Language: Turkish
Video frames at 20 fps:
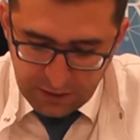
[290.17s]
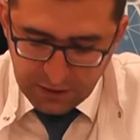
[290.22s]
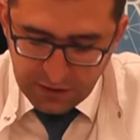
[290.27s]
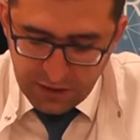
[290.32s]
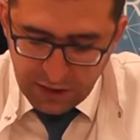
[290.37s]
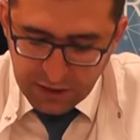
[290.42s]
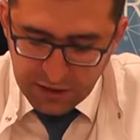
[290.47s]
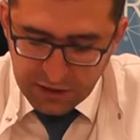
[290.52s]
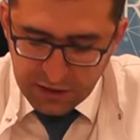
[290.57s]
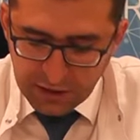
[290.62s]

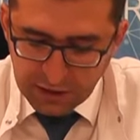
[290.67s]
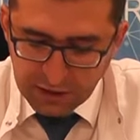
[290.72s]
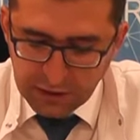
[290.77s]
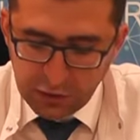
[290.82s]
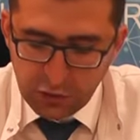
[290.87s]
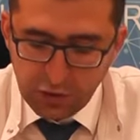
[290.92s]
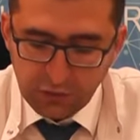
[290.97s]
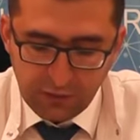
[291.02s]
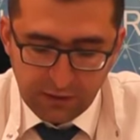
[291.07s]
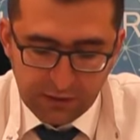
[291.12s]
Yaş,
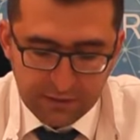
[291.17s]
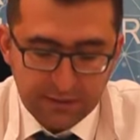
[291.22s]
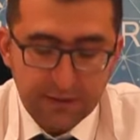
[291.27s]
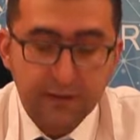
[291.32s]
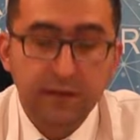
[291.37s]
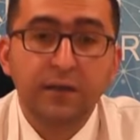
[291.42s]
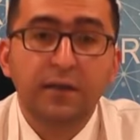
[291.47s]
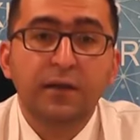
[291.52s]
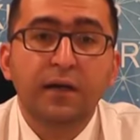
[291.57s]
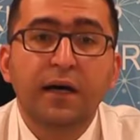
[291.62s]
kilo
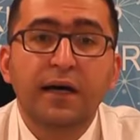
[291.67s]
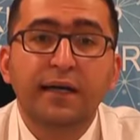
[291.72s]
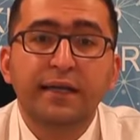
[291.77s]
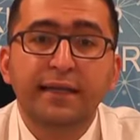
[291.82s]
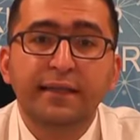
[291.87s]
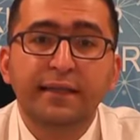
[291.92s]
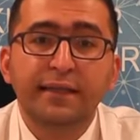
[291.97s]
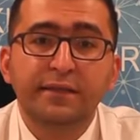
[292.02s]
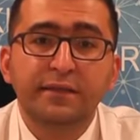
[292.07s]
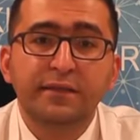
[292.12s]
fazlalığı,
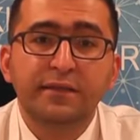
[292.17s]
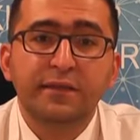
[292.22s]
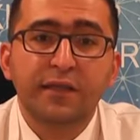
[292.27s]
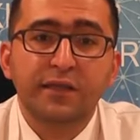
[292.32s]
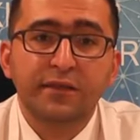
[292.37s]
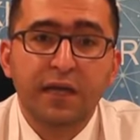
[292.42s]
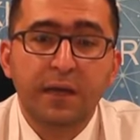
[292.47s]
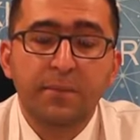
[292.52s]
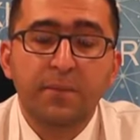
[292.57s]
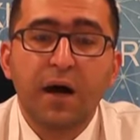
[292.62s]
hareketsiz
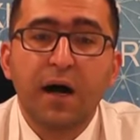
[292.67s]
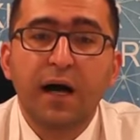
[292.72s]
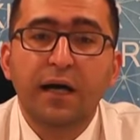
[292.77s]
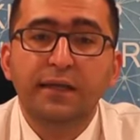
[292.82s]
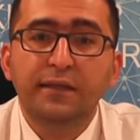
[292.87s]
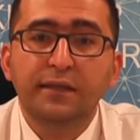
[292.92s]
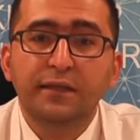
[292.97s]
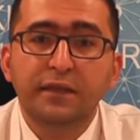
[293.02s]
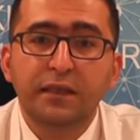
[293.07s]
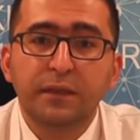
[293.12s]
yaşam,
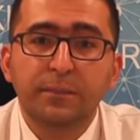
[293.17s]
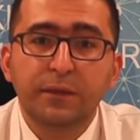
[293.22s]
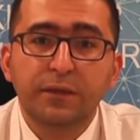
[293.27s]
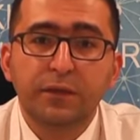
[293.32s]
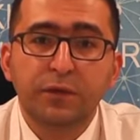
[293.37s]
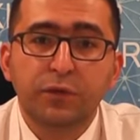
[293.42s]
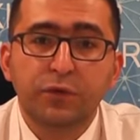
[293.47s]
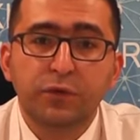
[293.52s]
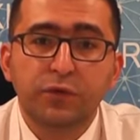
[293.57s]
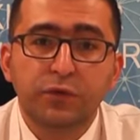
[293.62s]
ailede
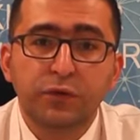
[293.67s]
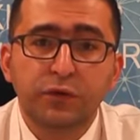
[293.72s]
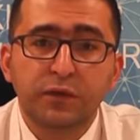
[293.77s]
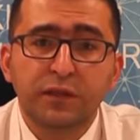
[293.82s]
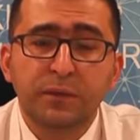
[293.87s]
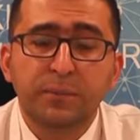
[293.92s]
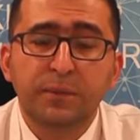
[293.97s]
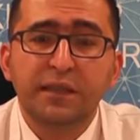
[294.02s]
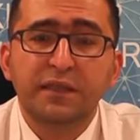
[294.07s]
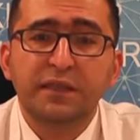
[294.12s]
diyabet öyküsü
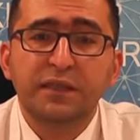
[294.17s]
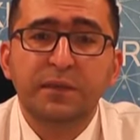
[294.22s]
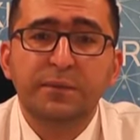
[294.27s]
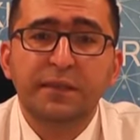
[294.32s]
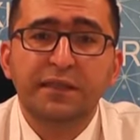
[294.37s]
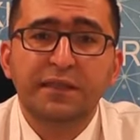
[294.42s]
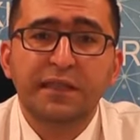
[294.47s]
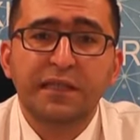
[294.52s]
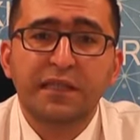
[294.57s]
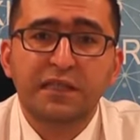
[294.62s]
tip 2
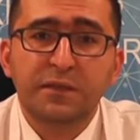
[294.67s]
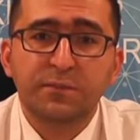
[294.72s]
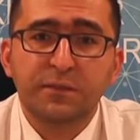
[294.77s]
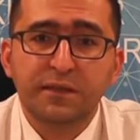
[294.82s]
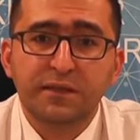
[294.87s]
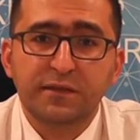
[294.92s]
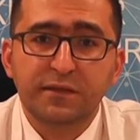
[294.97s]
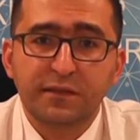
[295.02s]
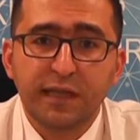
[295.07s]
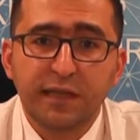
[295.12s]
diyabet gelişimi
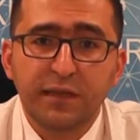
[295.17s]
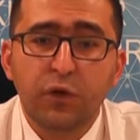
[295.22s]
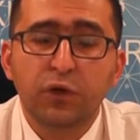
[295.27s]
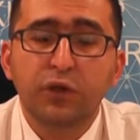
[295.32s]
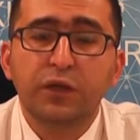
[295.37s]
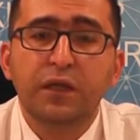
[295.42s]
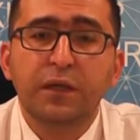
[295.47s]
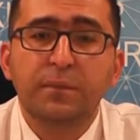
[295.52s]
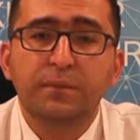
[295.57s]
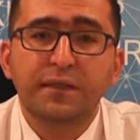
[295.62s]
açısından
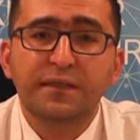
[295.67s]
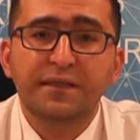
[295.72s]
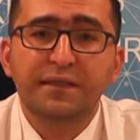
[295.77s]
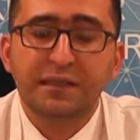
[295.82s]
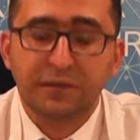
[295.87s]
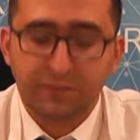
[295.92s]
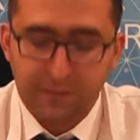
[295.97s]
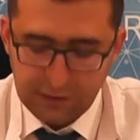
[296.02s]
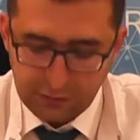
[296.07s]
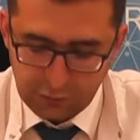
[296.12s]
en önemli
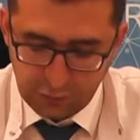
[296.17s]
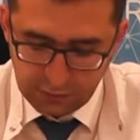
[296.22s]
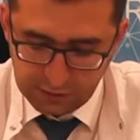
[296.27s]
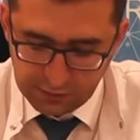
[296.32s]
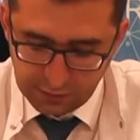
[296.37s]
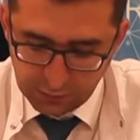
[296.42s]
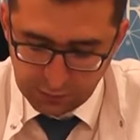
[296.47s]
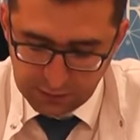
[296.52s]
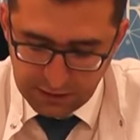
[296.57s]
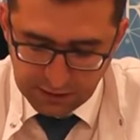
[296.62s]
risk
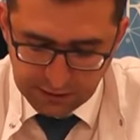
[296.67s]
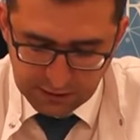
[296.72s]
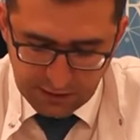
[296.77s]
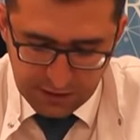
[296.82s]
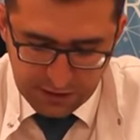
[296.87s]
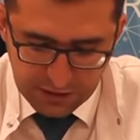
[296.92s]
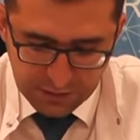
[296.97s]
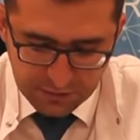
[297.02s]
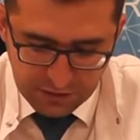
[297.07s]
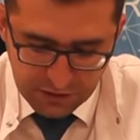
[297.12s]
faktörleri olarak
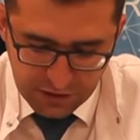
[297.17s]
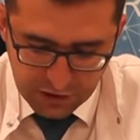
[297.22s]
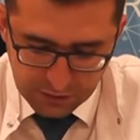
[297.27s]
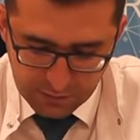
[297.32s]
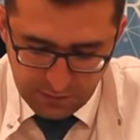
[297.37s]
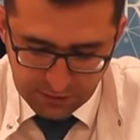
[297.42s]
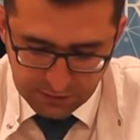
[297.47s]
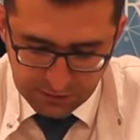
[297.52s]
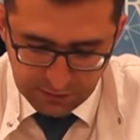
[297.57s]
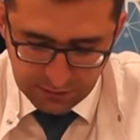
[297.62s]
karşımıza
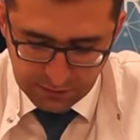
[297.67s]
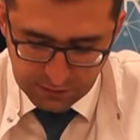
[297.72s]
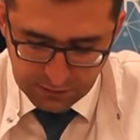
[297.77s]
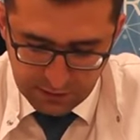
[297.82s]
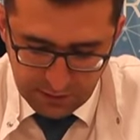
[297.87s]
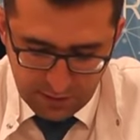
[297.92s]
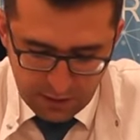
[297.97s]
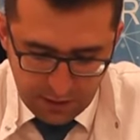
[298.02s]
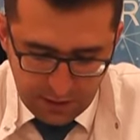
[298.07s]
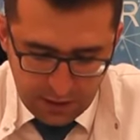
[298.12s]
çıkmaktadır.